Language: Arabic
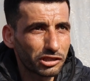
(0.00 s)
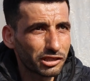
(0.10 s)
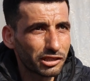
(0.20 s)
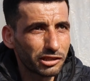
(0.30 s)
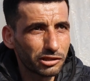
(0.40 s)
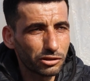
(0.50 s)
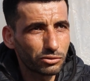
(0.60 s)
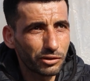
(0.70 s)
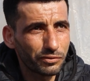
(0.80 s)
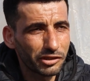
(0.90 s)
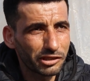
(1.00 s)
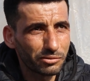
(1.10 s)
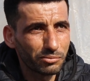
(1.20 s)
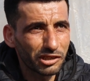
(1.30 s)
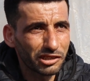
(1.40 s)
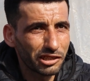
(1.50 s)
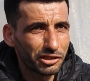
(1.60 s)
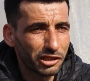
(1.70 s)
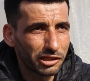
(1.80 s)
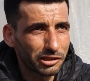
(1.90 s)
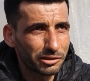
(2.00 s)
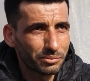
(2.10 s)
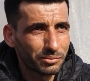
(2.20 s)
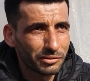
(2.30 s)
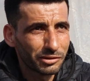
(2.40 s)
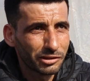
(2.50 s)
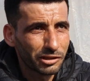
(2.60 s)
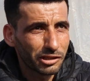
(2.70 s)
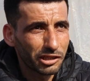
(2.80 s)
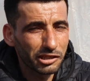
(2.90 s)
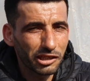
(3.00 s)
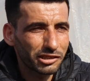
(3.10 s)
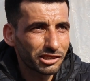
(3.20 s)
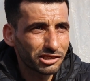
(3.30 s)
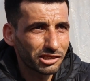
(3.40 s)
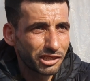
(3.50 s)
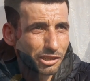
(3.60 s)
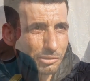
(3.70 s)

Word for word: أختها الثانية توفت ما ضل لنا غيرها هي اكثر شيء هلا